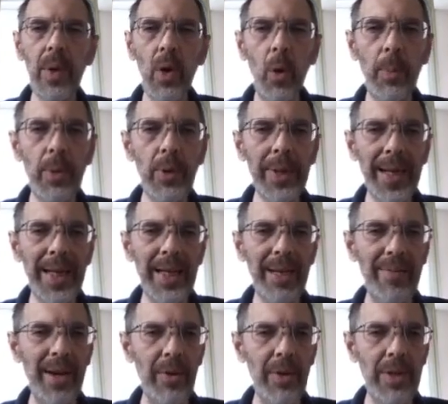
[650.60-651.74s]
ho più thread che
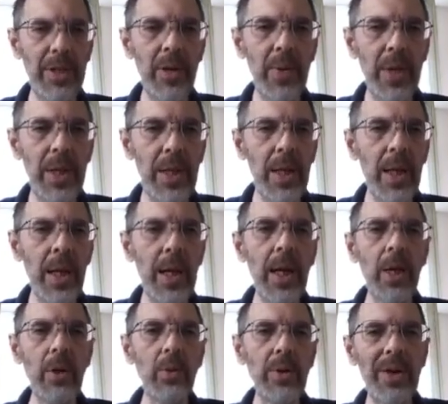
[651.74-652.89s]
vengono eseguiti,
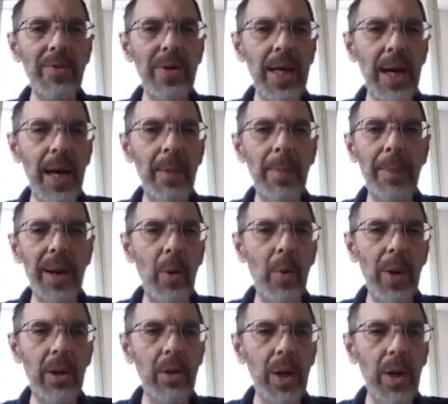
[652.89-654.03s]
tuttavia per
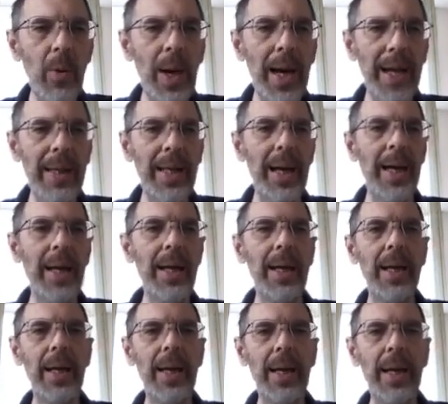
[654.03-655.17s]
quanto riguarda
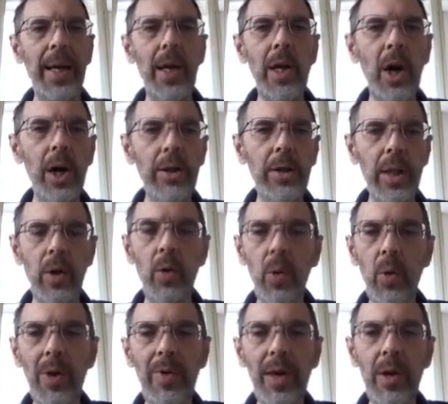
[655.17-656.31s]
eh, l'ordine con
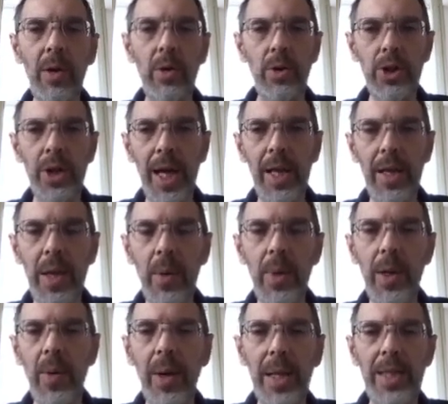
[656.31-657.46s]
cui vengono scelti e
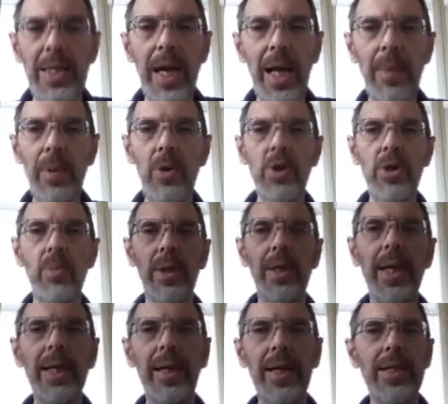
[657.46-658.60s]
quindi quale sarà il prossimo
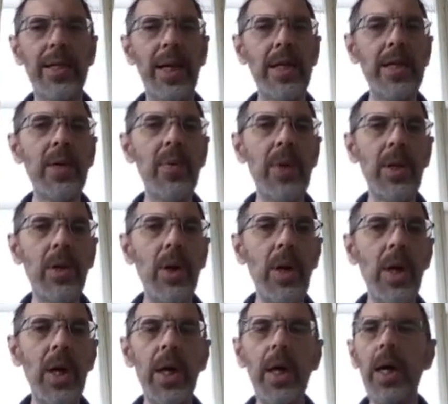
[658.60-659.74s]
thread a essere eseguito,
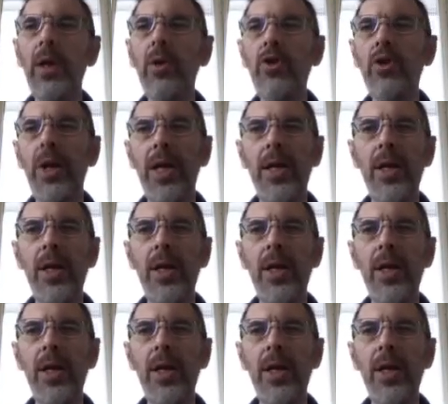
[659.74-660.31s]
eh, non c'è